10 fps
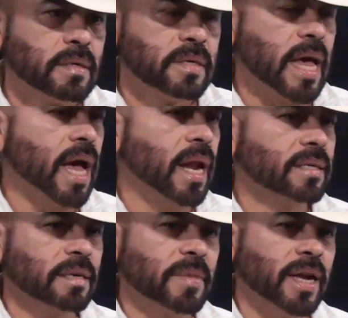ya a la
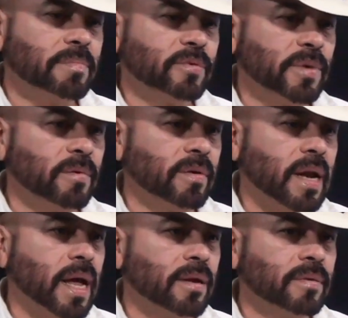semana, pues me habló
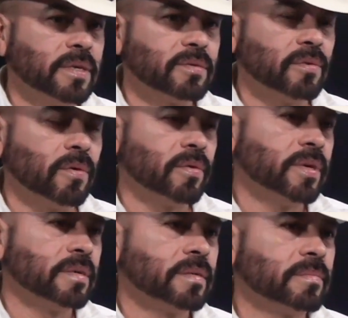Lalo y todo. Y
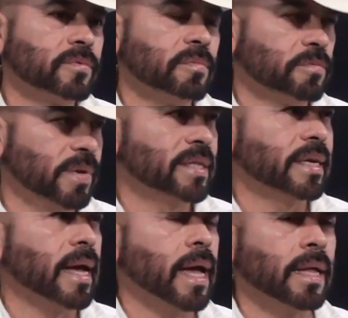estuvimos
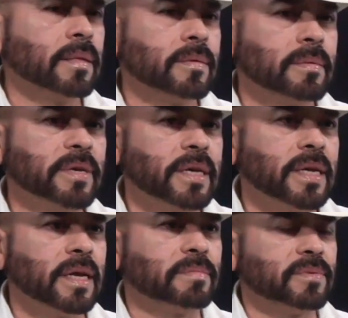platicando,
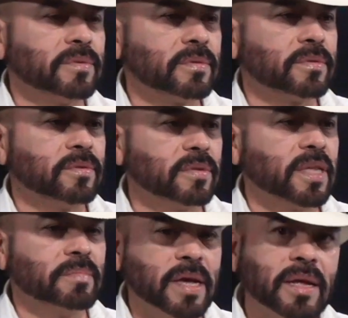mira, pues yo
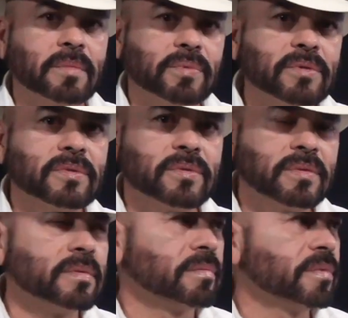también, pues
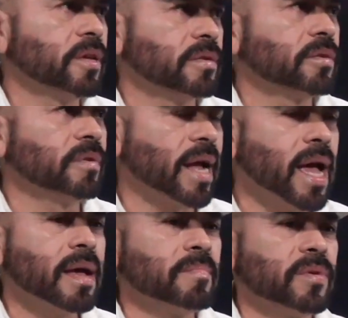quiero hacer un
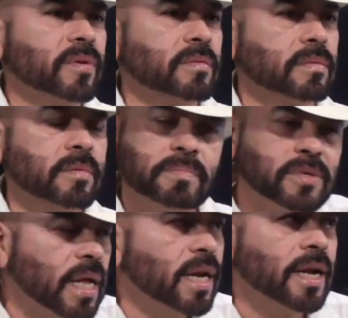cambio.
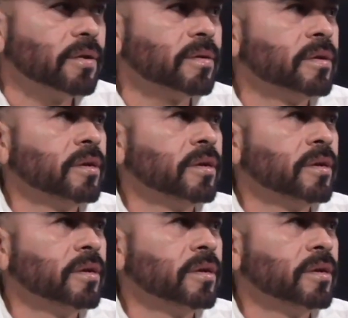pues dale, Lalo.